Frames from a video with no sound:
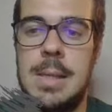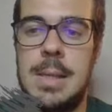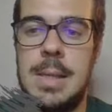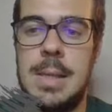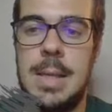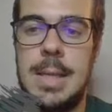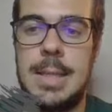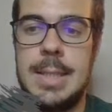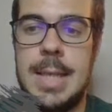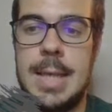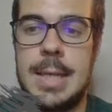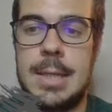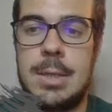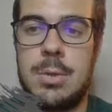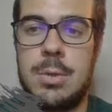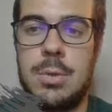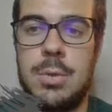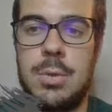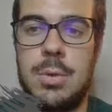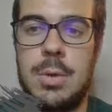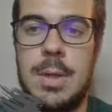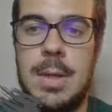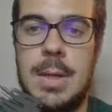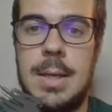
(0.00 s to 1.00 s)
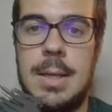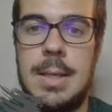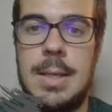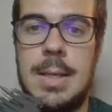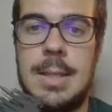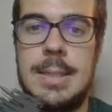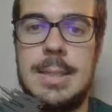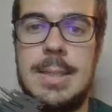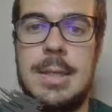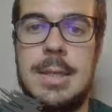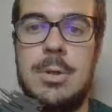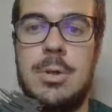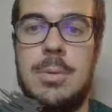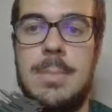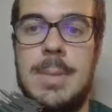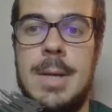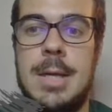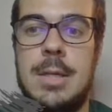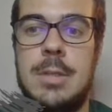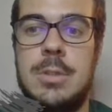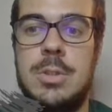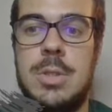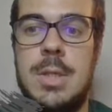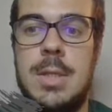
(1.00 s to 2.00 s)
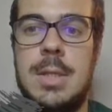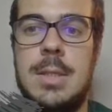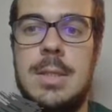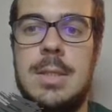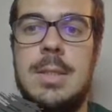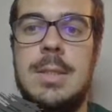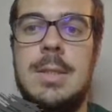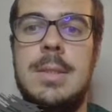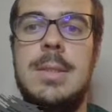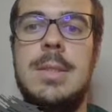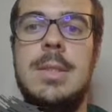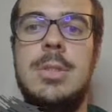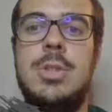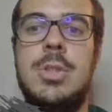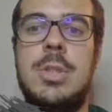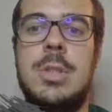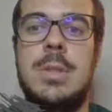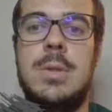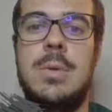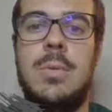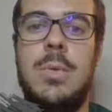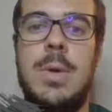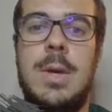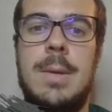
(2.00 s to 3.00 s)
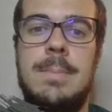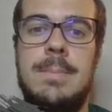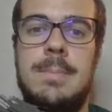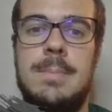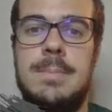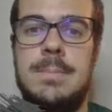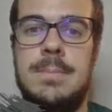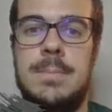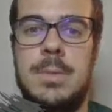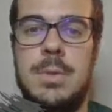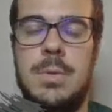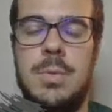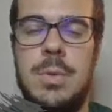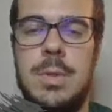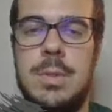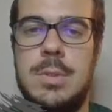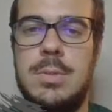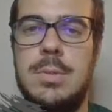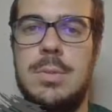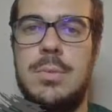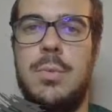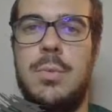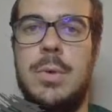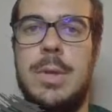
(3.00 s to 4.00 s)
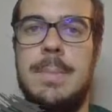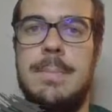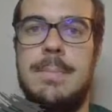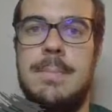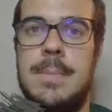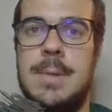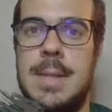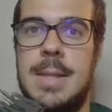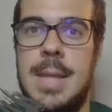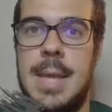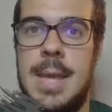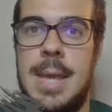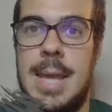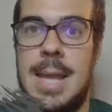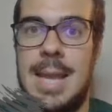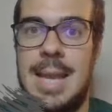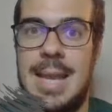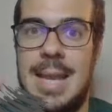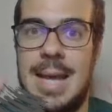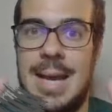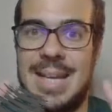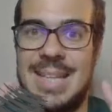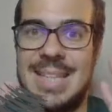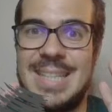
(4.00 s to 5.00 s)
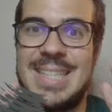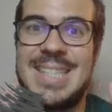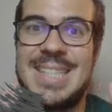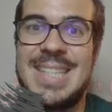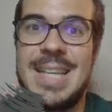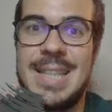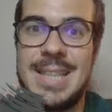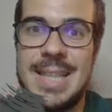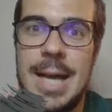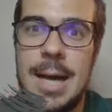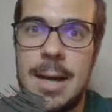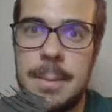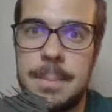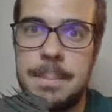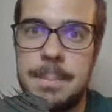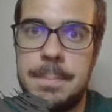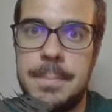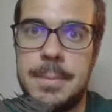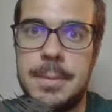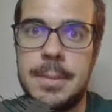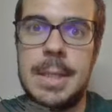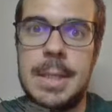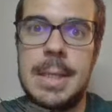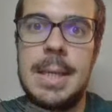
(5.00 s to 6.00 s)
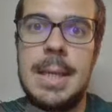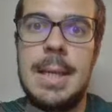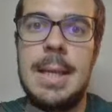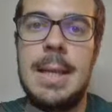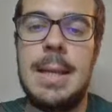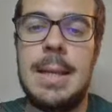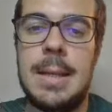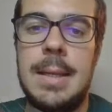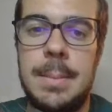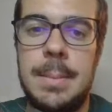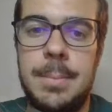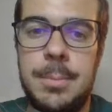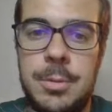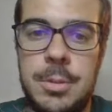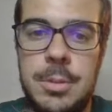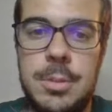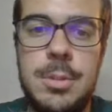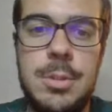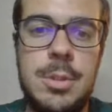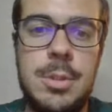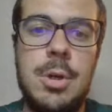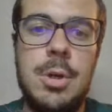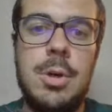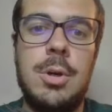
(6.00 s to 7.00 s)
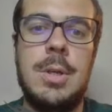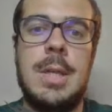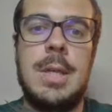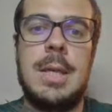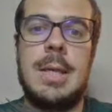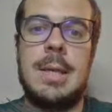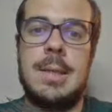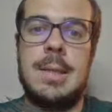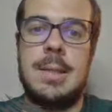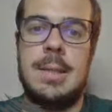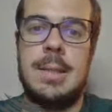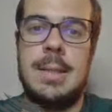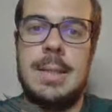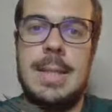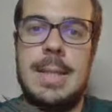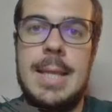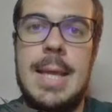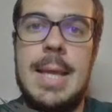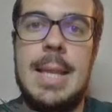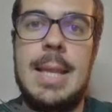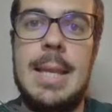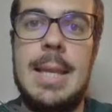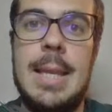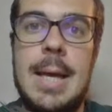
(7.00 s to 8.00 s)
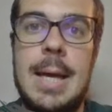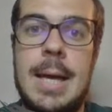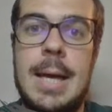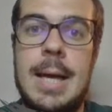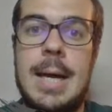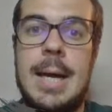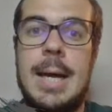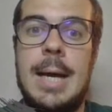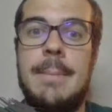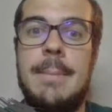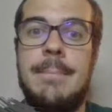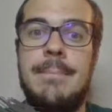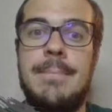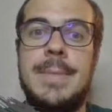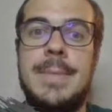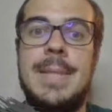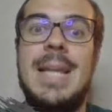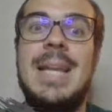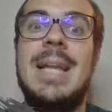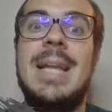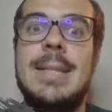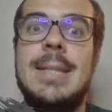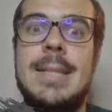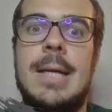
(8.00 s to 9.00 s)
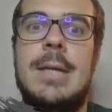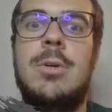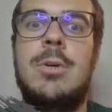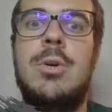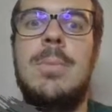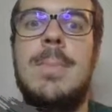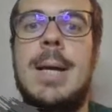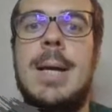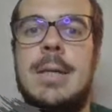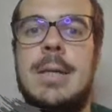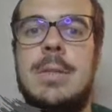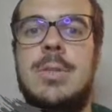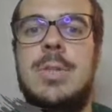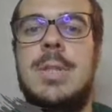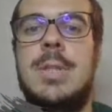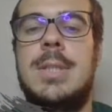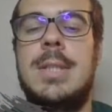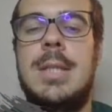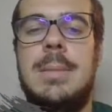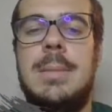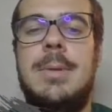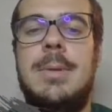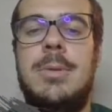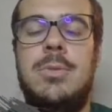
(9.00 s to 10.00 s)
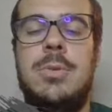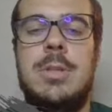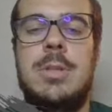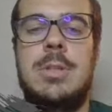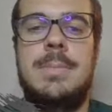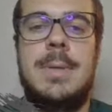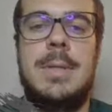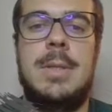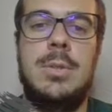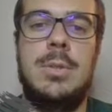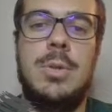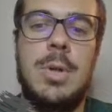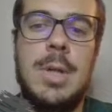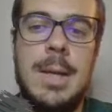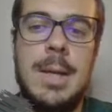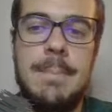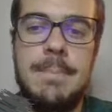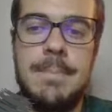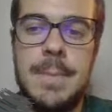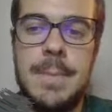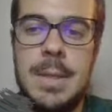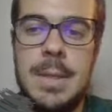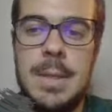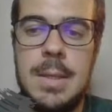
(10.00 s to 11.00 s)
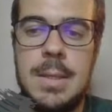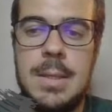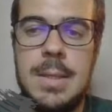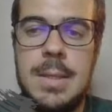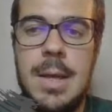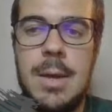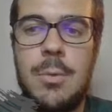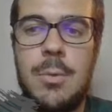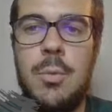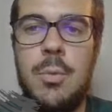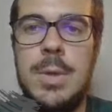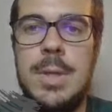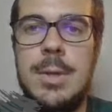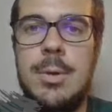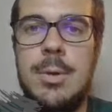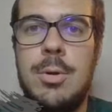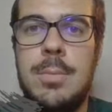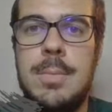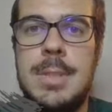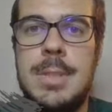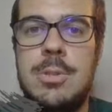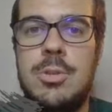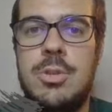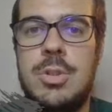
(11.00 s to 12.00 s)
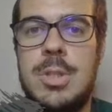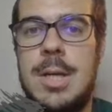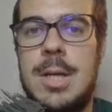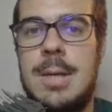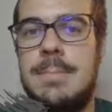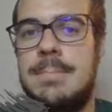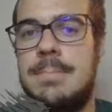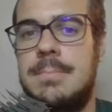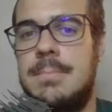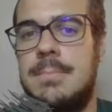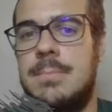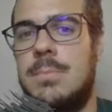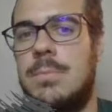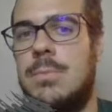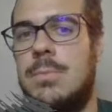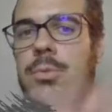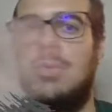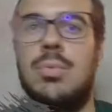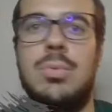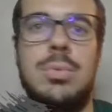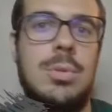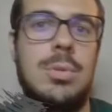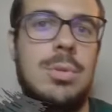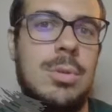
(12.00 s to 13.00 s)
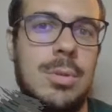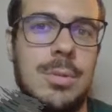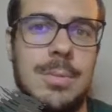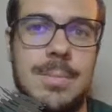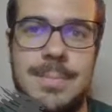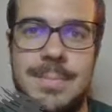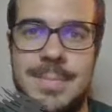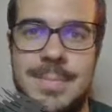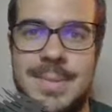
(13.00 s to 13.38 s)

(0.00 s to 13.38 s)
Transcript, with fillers: ed ecco l'attacco Marshall D5. Questo qui è la, il setup, la posizione della, dell'attacco Marshall dell'apertura spagnola. Da qui comincia tutto